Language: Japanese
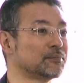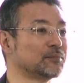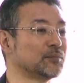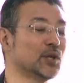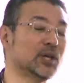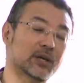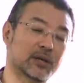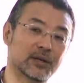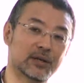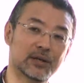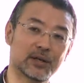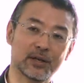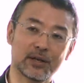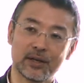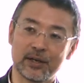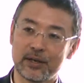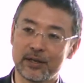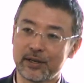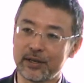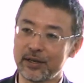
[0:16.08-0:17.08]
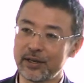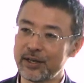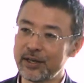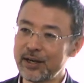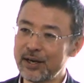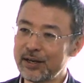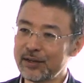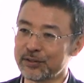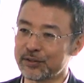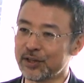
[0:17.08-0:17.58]
で
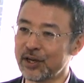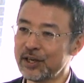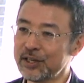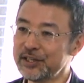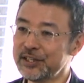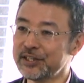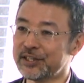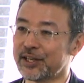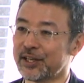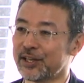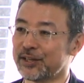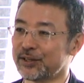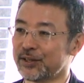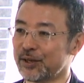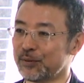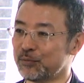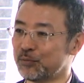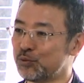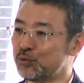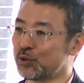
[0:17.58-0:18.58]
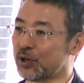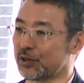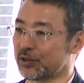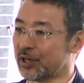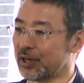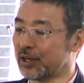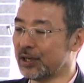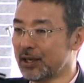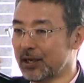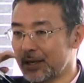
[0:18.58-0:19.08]
選何で僕らは
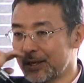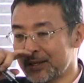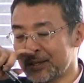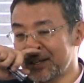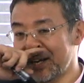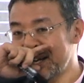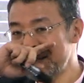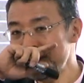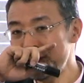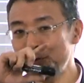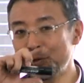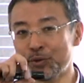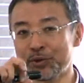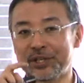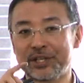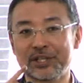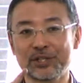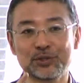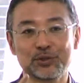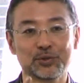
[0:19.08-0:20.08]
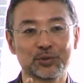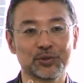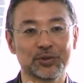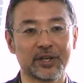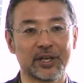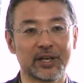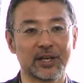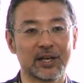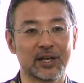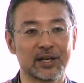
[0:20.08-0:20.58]
ね何を基準
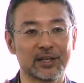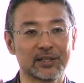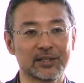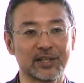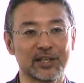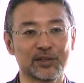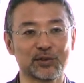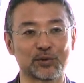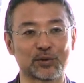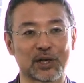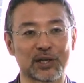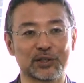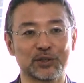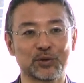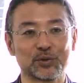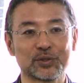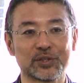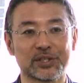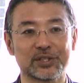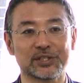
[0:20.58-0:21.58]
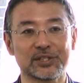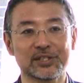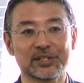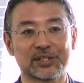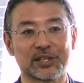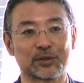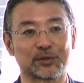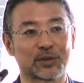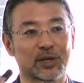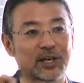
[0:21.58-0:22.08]
で選んでるのかによって人
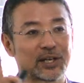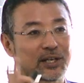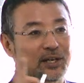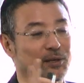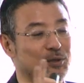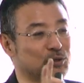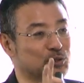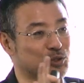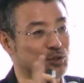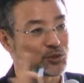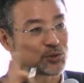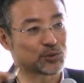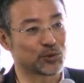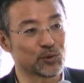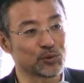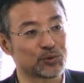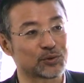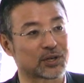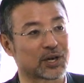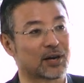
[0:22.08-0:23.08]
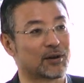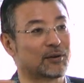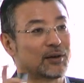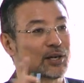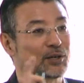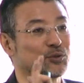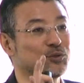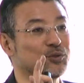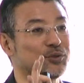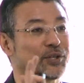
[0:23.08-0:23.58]
生の流れがすごく変
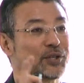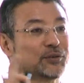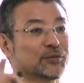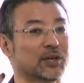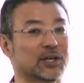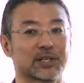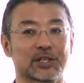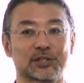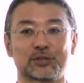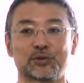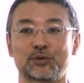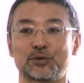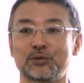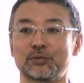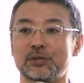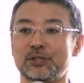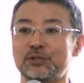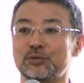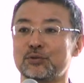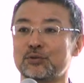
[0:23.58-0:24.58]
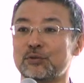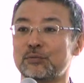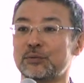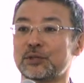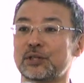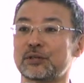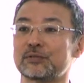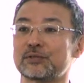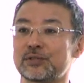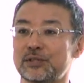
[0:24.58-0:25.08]
わるっていう話を今日はしようと
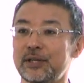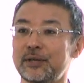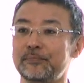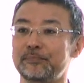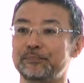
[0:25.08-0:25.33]
思ってるんですね。